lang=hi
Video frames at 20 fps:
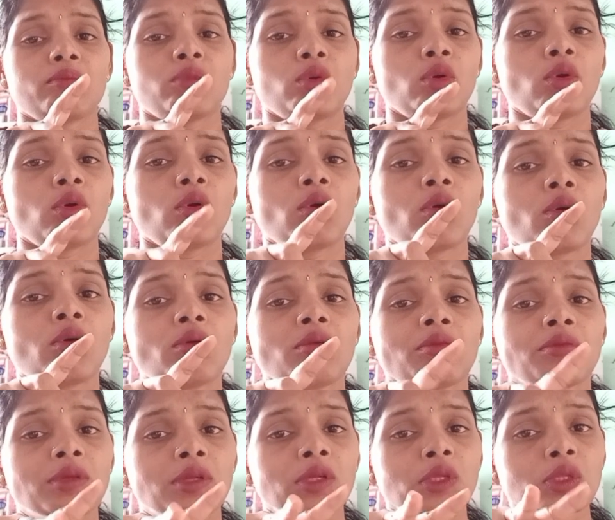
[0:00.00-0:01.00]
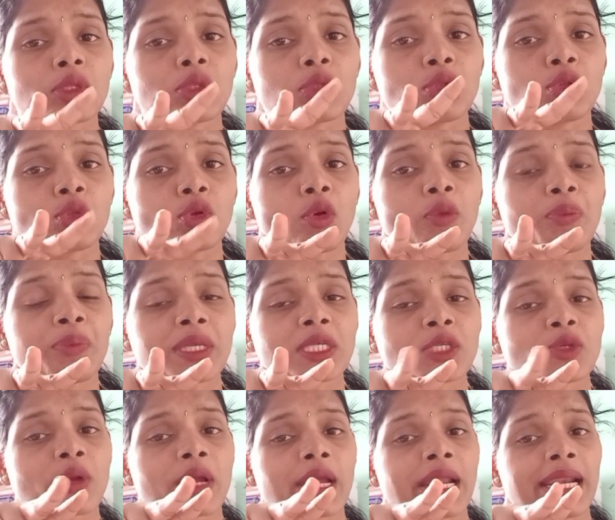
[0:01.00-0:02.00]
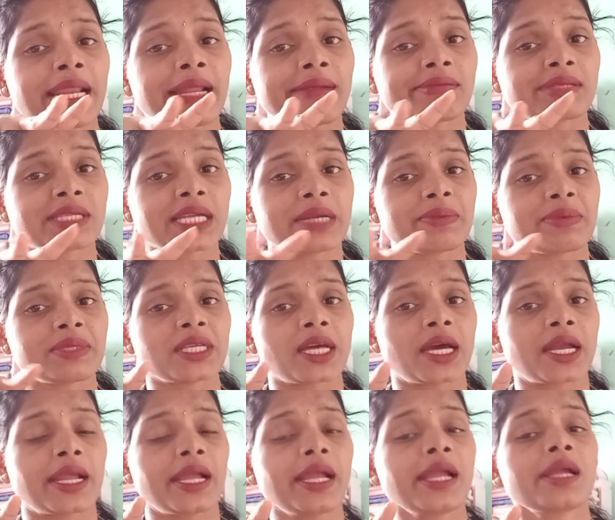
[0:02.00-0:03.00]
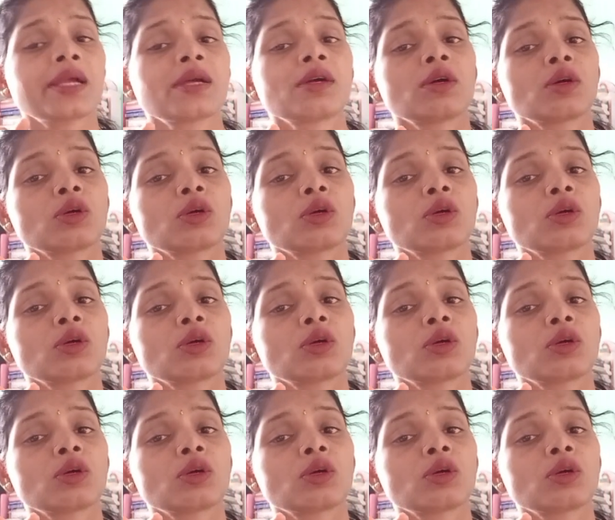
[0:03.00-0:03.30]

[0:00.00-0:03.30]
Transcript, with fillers: वो दो पीसों के लेफ्ट साइड में जा रहा है